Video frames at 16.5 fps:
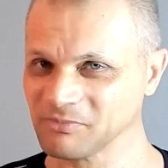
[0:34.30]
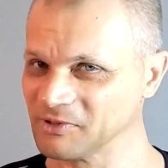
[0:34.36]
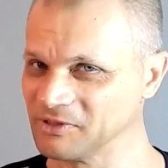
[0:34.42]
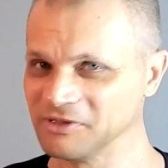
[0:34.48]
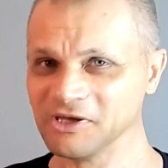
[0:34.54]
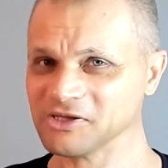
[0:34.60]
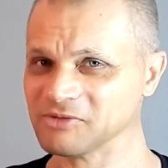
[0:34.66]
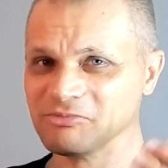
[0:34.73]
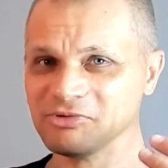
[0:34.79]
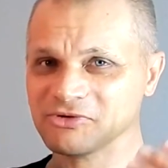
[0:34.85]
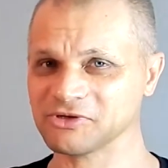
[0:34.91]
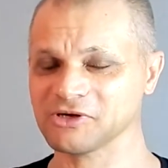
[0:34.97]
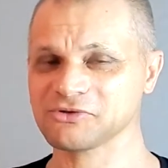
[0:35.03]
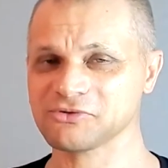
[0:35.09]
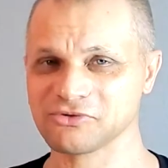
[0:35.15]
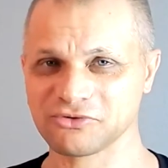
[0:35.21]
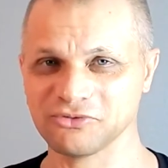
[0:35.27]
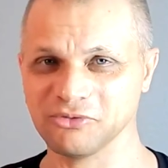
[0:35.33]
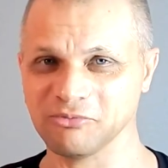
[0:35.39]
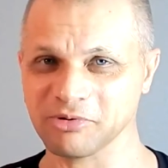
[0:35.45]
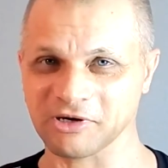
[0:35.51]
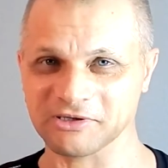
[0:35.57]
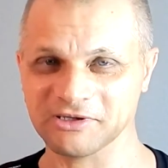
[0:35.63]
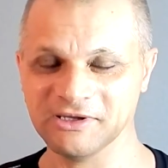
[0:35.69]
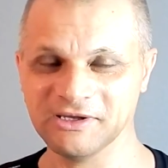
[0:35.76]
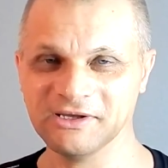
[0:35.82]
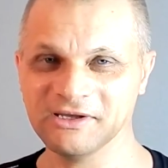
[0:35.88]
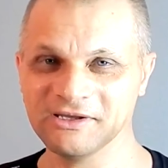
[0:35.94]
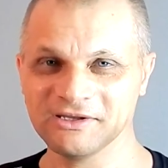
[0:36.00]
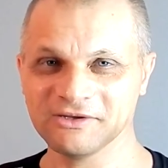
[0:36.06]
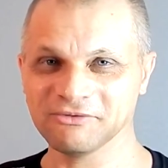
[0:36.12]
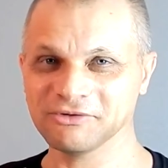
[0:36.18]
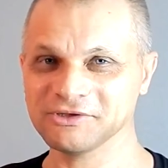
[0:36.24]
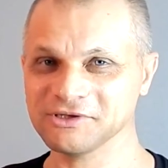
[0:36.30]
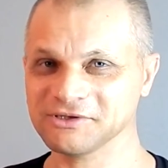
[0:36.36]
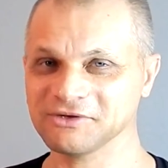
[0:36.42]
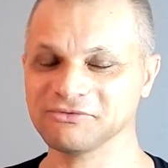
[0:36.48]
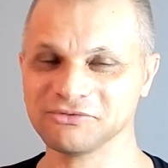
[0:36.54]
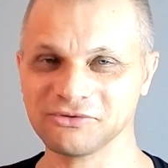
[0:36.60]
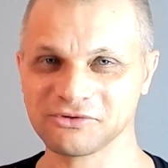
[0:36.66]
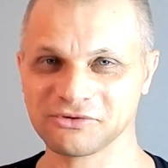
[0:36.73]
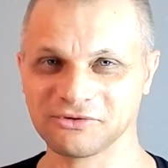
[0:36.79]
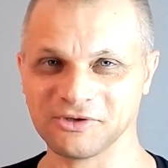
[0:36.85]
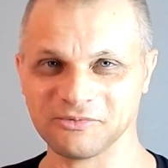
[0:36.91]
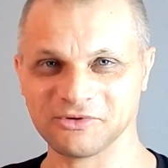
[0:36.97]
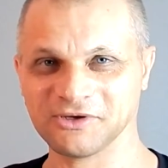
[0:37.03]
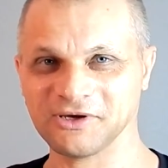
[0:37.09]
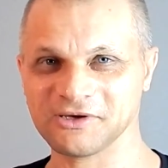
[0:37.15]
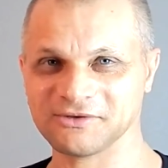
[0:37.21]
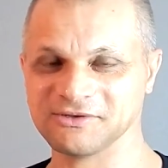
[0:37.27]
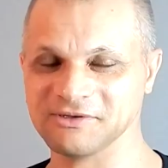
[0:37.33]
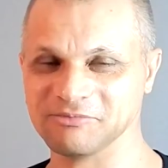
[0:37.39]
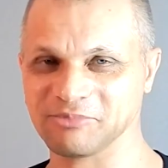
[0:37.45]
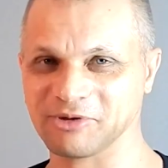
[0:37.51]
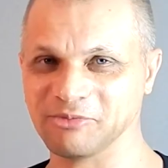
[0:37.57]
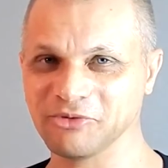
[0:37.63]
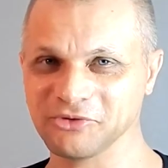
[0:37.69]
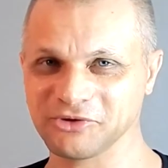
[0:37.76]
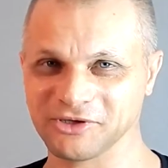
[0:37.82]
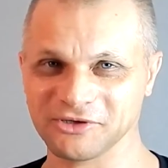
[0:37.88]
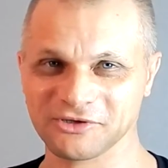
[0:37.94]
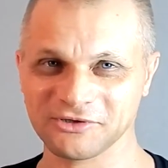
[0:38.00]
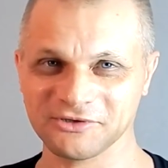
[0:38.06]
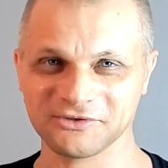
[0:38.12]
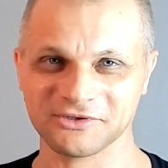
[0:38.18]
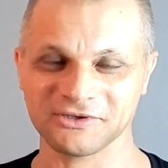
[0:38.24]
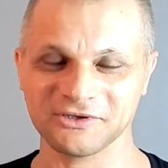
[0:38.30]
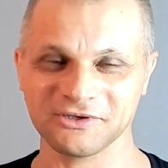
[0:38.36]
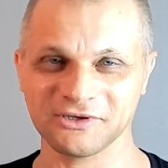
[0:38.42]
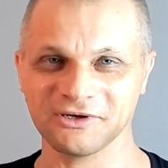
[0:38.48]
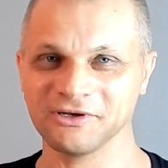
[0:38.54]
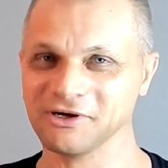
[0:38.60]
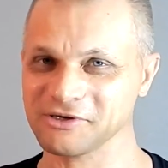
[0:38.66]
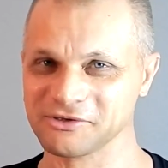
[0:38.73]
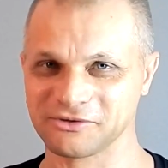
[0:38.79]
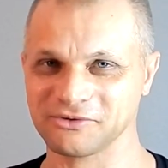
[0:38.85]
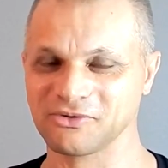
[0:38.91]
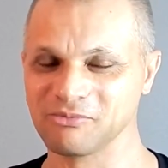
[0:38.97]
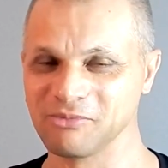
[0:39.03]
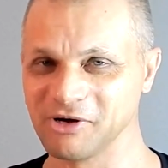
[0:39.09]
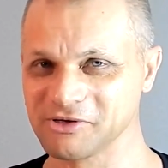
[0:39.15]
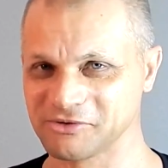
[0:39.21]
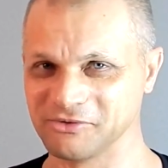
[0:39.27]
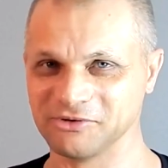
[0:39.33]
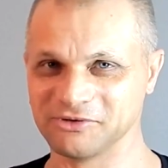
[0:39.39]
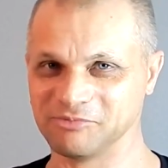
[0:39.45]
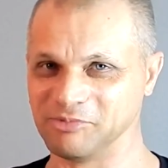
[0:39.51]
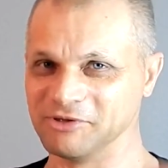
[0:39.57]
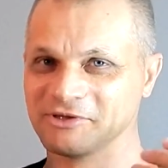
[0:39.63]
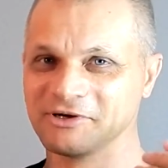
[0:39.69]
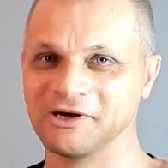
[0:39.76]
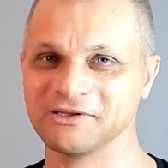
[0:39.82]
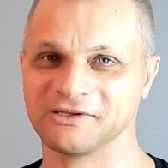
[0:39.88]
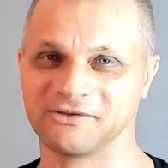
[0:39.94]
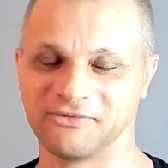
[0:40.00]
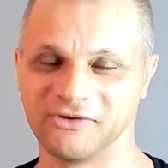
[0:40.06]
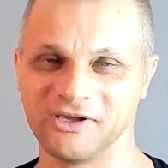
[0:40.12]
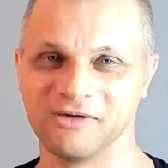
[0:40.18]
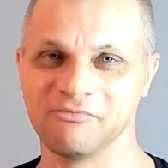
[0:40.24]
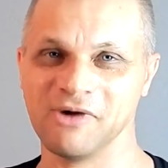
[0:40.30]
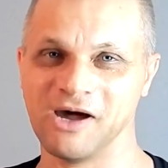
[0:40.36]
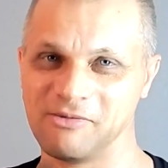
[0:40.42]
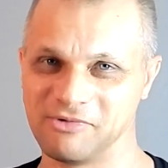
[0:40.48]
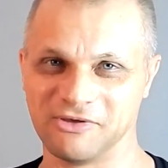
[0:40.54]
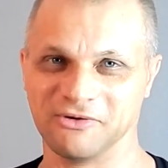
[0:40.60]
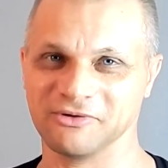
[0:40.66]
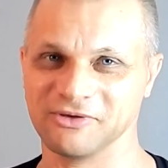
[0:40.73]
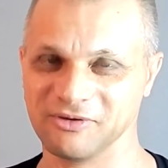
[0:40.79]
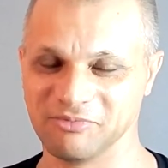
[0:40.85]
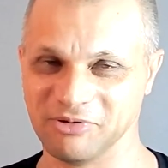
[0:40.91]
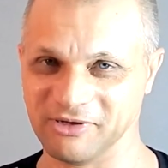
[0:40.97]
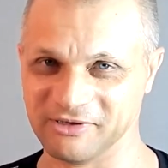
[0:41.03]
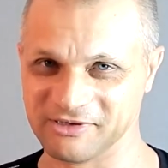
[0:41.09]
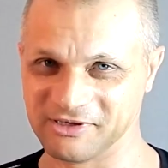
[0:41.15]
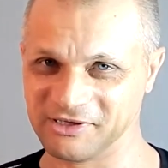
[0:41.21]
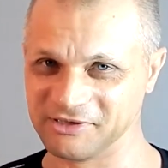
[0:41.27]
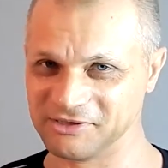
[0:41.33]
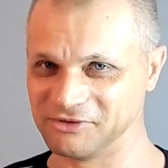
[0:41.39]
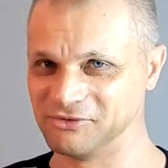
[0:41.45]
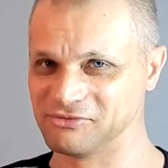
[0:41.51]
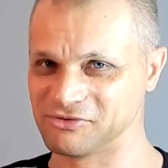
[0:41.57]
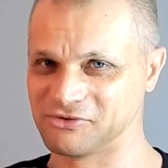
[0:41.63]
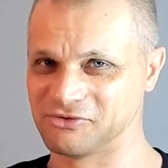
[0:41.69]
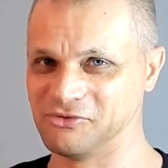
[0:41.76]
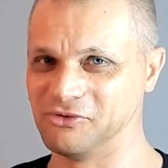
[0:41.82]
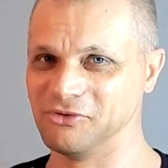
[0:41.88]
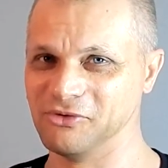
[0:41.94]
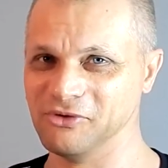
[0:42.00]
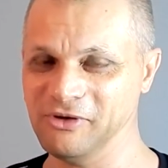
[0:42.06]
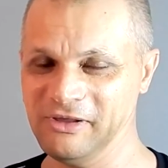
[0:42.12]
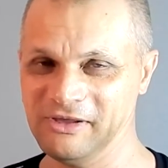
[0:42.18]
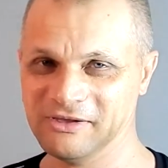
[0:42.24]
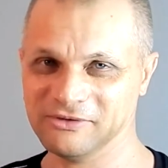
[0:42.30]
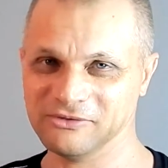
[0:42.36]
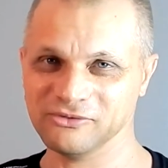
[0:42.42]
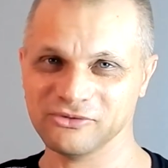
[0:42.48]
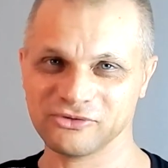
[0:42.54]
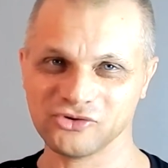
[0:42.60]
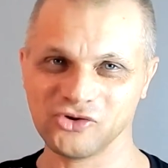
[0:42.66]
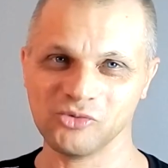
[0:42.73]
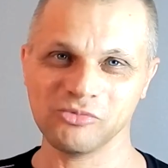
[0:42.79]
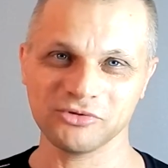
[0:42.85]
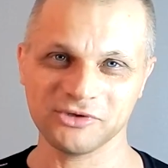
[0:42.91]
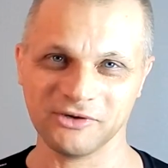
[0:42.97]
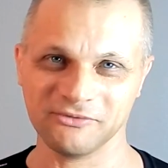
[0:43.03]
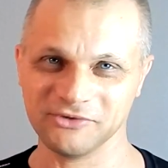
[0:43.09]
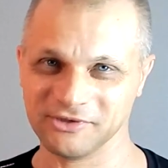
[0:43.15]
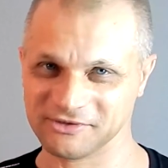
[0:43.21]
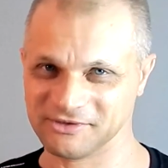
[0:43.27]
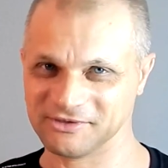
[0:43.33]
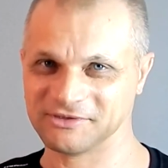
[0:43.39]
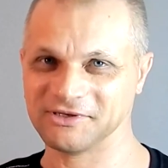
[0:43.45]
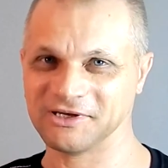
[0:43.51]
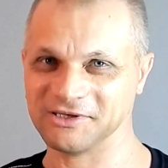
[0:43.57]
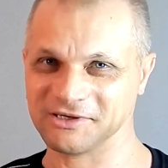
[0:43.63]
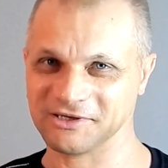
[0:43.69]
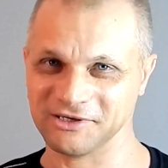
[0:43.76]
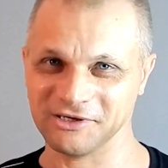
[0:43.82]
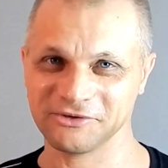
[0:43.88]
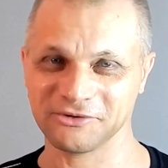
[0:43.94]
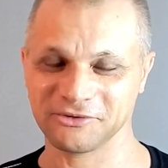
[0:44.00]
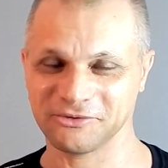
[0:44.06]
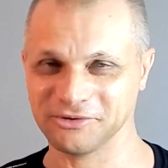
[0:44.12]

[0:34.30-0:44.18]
А я тебе скажу, что, брат, вот это все, что там сказано про брюки, джинсы и глажную рубашку, это понравится твоей маме, елки-палки. Когда ты идешь в школу, на учебу, там, в детский садик или что